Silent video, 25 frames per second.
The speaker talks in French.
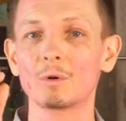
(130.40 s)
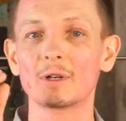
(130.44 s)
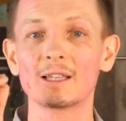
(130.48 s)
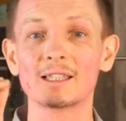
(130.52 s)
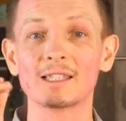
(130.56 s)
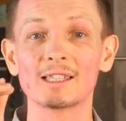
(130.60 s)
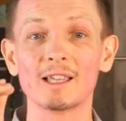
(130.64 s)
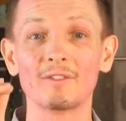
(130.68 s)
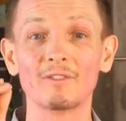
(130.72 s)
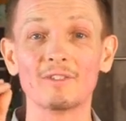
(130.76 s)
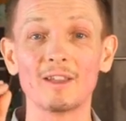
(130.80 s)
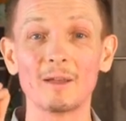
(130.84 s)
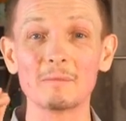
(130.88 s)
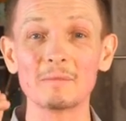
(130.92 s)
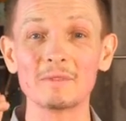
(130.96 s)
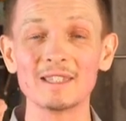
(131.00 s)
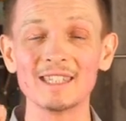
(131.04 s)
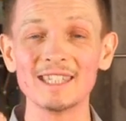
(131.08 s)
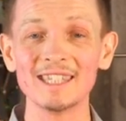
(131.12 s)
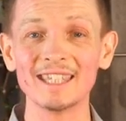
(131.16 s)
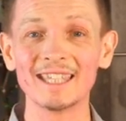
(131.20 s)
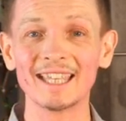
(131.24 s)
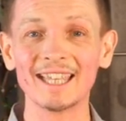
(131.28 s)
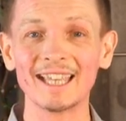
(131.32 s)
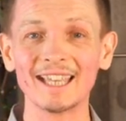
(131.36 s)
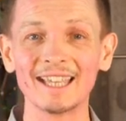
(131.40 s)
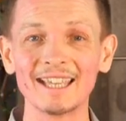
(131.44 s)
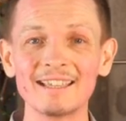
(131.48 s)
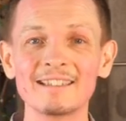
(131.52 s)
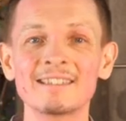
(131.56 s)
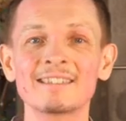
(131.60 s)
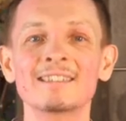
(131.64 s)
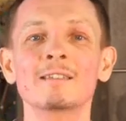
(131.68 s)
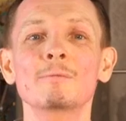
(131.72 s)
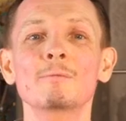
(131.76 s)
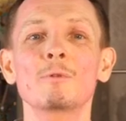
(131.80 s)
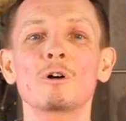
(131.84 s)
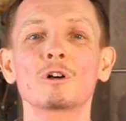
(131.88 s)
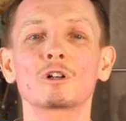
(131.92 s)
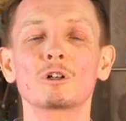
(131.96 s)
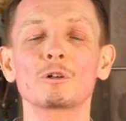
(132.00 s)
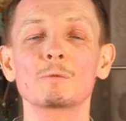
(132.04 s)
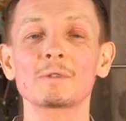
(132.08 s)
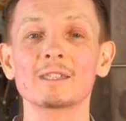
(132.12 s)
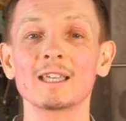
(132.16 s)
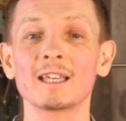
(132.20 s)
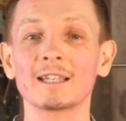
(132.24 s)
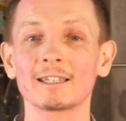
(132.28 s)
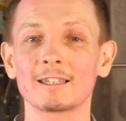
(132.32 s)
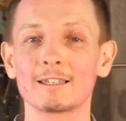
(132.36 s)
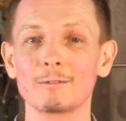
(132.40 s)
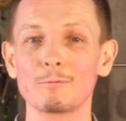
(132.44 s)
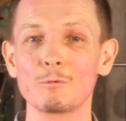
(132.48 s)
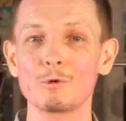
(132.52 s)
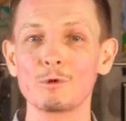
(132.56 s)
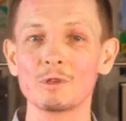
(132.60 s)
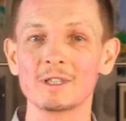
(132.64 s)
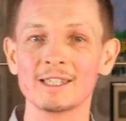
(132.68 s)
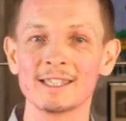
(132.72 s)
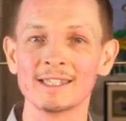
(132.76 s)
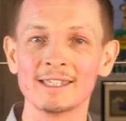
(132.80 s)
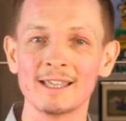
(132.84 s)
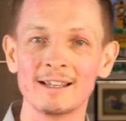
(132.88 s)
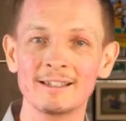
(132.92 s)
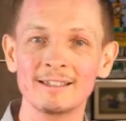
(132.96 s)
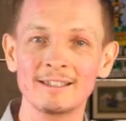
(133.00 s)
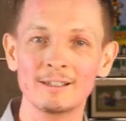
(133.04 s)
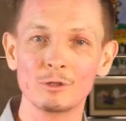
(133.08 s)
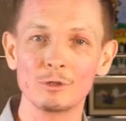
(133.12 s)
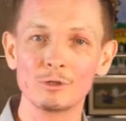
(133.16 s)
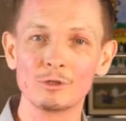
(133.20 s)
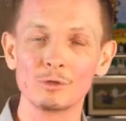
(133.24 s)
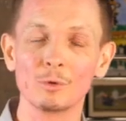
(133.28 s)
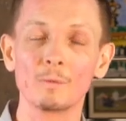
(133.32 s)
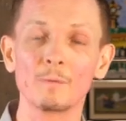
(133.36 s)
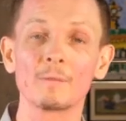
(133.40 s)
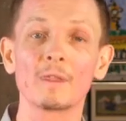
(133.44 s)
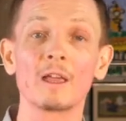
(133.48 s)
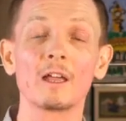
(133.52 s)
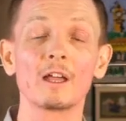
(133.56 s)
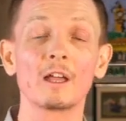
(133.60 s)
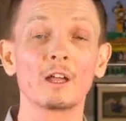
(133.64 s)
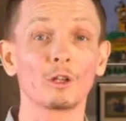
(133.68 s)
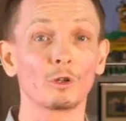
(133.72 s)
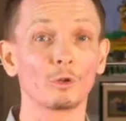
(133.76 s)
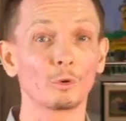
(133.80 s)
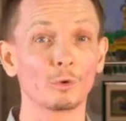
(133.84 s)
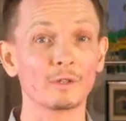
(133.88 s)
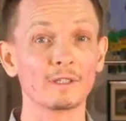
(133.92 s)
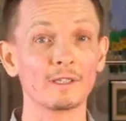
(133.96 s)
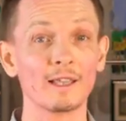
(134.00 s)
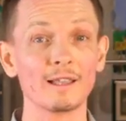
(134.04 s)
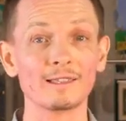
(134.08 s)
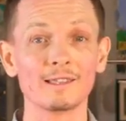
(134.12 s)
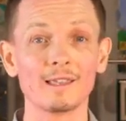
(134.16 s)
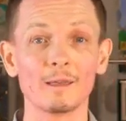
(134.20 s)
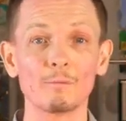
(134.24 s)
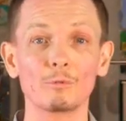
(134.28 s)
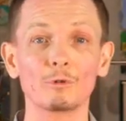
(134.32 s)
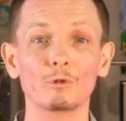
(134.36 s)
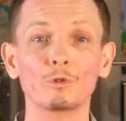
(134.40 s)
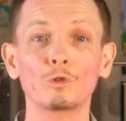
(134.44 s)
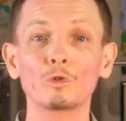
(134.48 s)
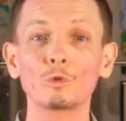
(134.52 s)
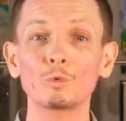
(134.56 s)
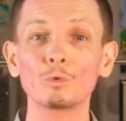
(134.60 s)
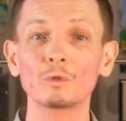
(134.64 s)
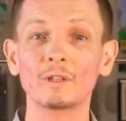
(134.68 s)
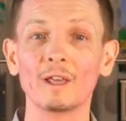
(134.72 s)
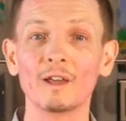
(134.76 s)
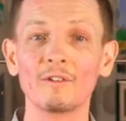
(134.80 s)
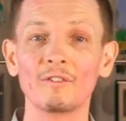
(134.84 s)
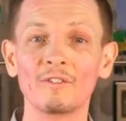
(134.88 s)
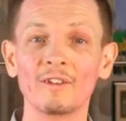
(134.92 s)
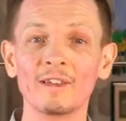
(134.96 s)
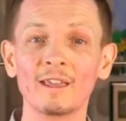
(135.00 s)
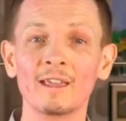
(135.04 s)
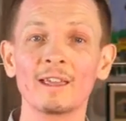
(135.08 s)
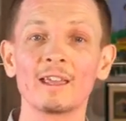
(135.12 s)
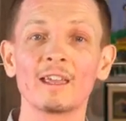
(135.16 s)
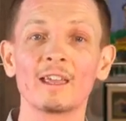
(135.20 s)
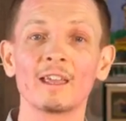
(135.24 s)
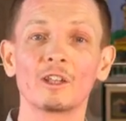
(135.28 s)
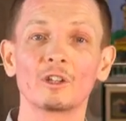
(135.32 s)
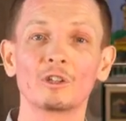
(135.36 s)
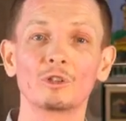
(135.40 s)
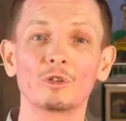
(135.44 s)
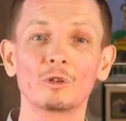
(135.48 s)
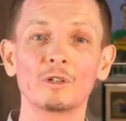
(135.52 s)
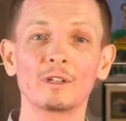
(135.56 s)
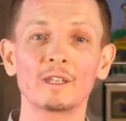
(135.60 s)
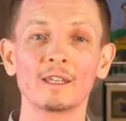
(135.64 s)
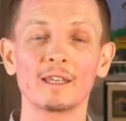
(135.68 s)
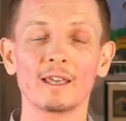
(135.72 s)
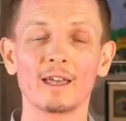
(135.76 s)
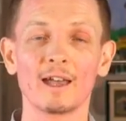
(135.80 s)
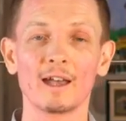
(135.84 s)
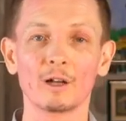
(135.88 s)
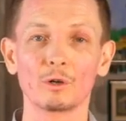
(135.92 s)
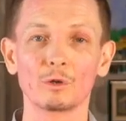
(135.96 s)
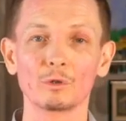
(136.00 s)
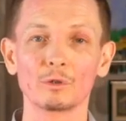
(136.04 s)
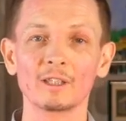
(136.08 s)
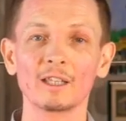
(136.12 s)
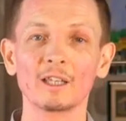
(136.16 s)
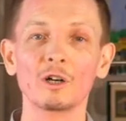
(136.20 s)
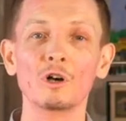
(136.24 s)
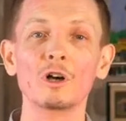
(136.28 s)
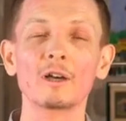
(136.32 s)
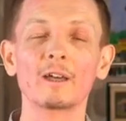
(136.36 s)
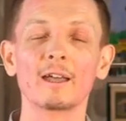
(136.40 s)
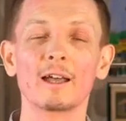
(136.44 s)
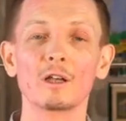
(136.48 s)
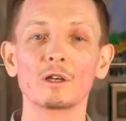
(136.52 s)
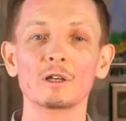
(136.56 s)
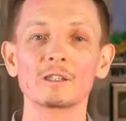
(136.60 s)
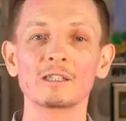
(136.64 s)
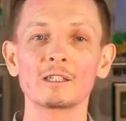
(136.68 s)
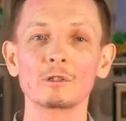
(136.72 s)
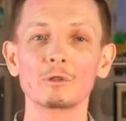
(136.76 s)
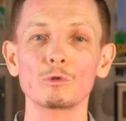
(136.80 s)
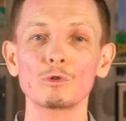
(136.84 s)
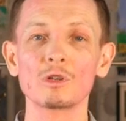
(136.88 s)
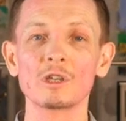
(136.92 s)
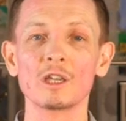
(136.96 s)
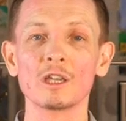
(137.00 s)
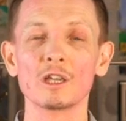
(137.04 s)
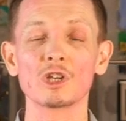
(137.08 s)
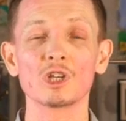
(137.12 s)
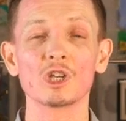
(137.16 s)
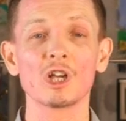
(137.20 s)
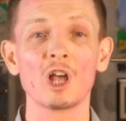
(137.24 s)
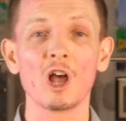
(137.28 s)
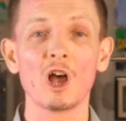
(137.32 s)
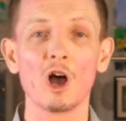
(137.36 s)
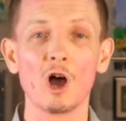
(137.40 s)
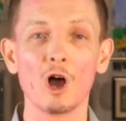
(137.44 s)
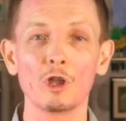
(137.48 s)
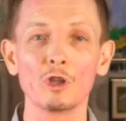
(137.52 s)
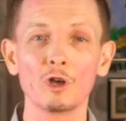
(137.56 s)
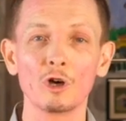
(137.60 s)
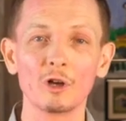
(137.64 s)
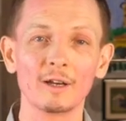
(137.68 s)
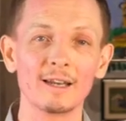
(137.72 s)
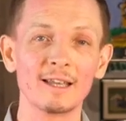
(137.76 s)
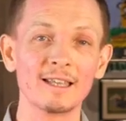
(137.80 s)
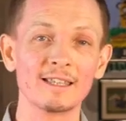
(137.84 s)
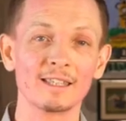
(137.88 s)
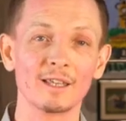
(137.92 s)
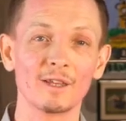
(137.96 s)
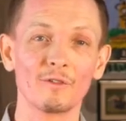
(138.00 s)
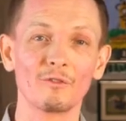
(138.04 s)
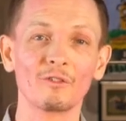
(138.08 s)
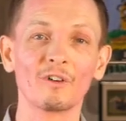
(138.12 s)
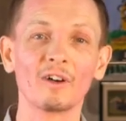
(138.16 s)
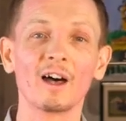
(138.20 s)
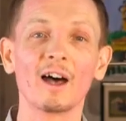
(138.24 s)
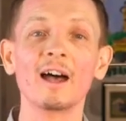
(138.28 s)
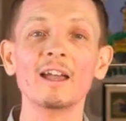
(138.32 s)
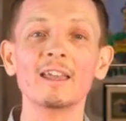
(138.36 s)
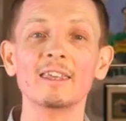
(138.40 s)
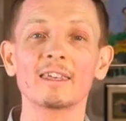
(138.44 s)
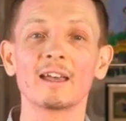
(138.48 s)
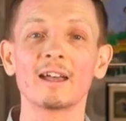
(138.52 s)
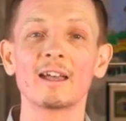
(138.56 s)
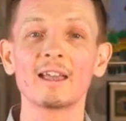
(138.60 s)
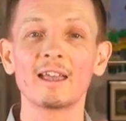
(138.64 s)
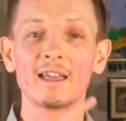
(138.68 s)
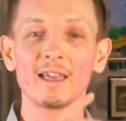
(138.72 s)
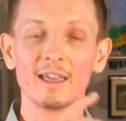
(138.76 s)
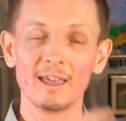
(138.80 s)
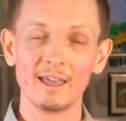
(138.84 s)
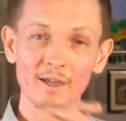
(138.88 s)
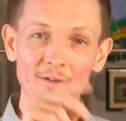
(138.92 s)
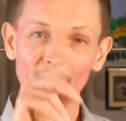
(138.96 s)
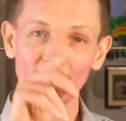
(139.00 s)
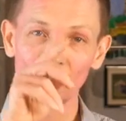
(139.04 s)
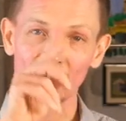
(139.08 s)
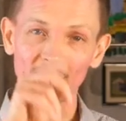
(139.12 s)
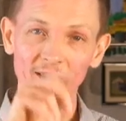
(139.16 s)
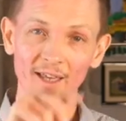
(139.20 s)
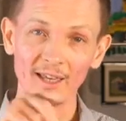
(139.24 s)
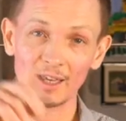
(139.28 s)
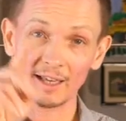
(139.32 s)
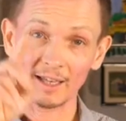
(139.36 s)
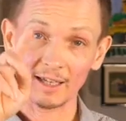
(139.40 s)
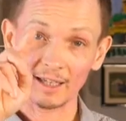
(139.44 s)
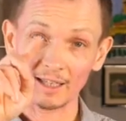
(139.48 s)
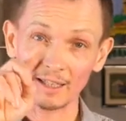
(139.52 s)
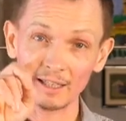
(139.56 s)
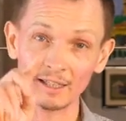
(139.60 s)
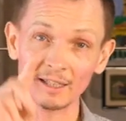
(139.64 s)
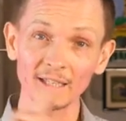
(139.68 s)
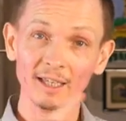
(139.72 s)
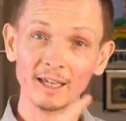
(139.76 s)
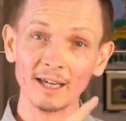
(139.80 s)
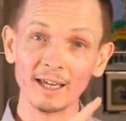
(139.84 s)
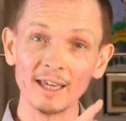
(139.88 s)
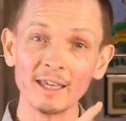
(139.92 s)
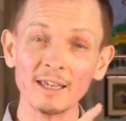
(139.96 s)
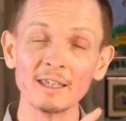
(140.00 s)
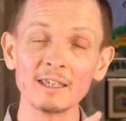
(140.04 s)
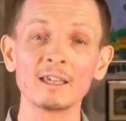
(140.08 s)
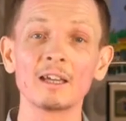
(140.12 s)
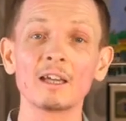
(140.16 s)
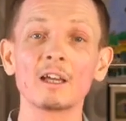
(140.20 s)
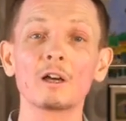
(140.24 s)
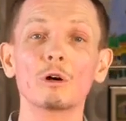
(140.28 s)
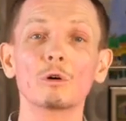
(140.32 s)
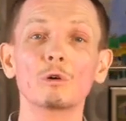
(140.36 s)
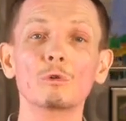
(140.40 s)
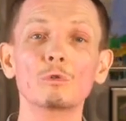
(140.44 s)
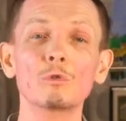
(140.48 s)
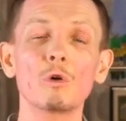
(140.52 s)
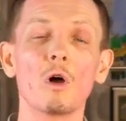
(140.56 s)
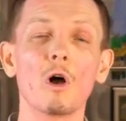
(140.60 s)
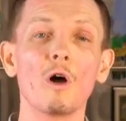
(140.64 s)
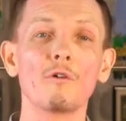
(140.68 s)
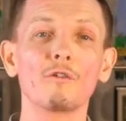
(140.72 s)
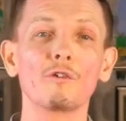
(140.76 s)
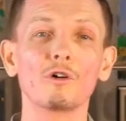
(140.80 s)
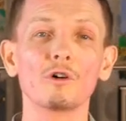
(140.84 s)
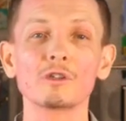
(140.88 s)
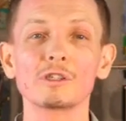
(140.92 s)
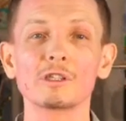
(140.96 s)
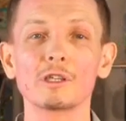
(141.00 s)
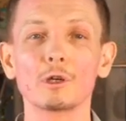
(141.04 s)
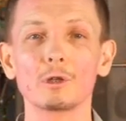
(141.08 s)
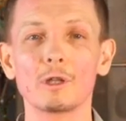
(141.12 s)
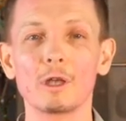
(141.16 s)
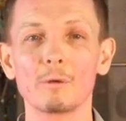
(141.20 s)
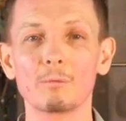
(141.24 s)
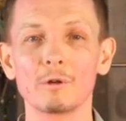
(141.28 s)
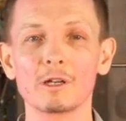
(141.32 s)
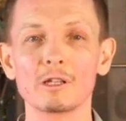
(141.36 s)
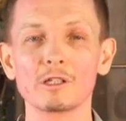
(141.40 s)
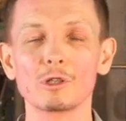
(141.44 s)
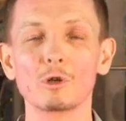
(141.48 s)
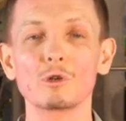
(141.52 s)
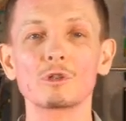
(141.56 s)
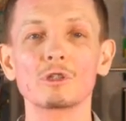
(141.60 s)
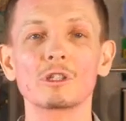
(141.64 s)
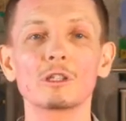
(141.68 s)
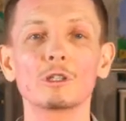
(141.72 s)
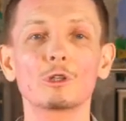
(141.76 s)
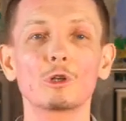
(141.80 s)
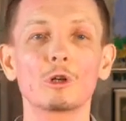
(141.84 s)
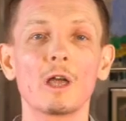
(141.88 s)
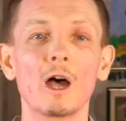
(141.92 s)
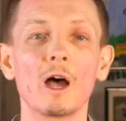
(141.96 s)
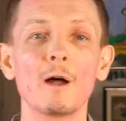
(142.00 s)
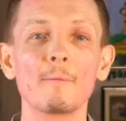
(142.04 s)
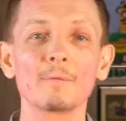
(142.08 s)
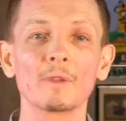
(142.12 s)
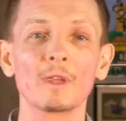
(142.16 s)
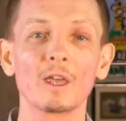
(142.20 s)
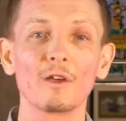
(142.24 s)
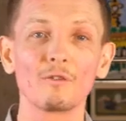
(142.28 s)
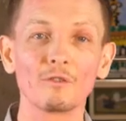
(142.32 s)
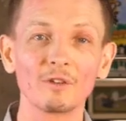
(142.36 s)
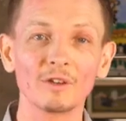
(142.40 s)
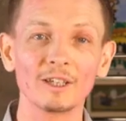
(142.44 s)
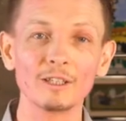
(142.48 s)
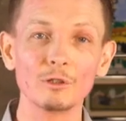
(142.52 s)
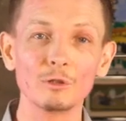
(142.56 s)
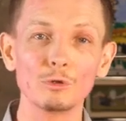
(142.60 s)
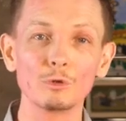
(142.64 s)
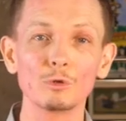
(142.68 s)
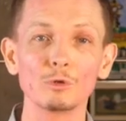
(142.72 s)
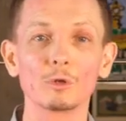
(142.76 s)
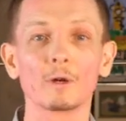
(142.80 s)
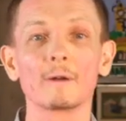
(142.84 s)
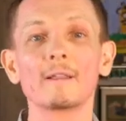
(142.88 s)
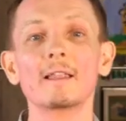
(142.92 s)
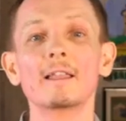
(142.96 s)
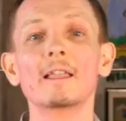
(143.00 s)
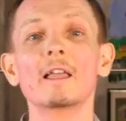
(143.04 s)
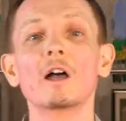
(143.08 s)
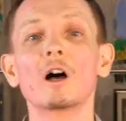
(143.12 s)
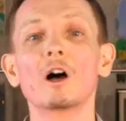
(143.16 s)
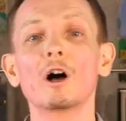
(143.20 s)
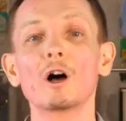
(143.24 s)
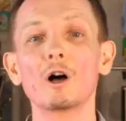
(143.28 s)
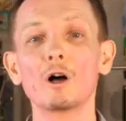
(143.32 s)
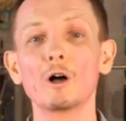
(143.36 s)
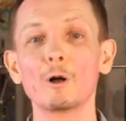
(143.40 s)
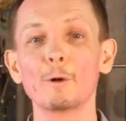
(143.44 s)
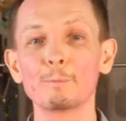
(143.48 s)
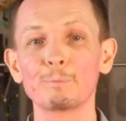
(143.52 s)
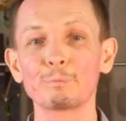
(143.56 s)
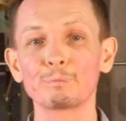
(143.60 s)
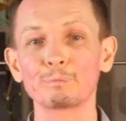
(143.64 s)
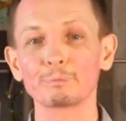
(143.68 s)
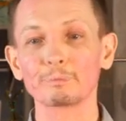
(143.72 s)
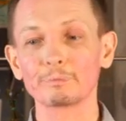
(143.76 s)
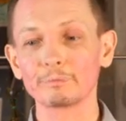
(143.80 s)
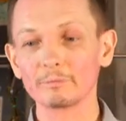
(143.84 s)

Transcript: et ça fait un petit grésillement comme ça qui me salit le son. Donc ça, ça peut tout à fait donner un côté rock. Alors si tu cherches en anglais, c'est fry, F-R-Y, ou en français, on appelle ça aussi de la friture. Euh,